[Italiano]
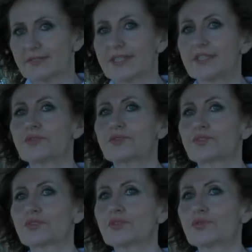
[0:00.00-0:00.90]
che non
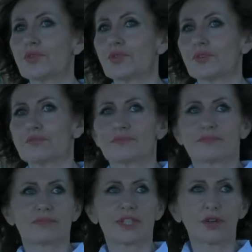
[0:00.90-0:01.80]
sono
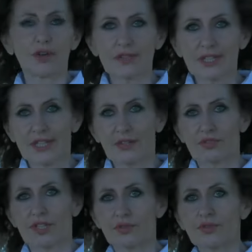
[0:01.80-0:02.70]
di cronaca o
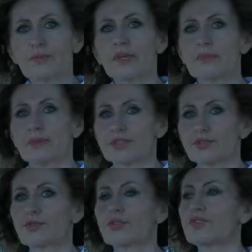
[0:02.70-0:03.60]
di economia, ma
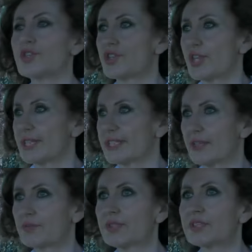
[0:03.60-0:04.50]
sono di
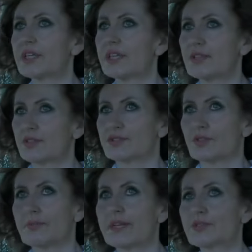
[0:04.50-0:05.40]
scienza. Quindi il
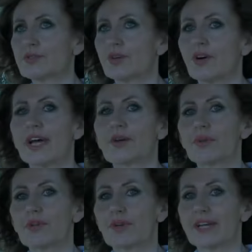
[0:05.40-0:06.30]
nostro metodo è
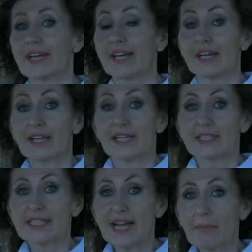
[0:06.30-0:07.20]
quello che
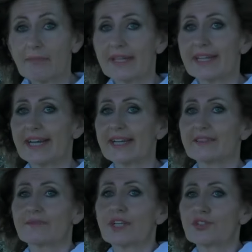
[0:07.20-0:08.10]
si applica
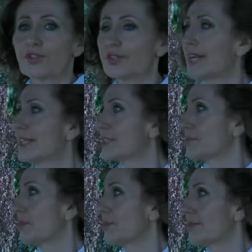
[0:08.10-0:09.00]
nel
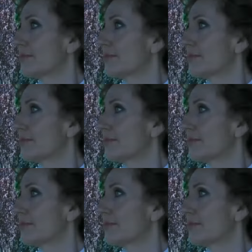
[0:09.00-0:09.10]
giornalismo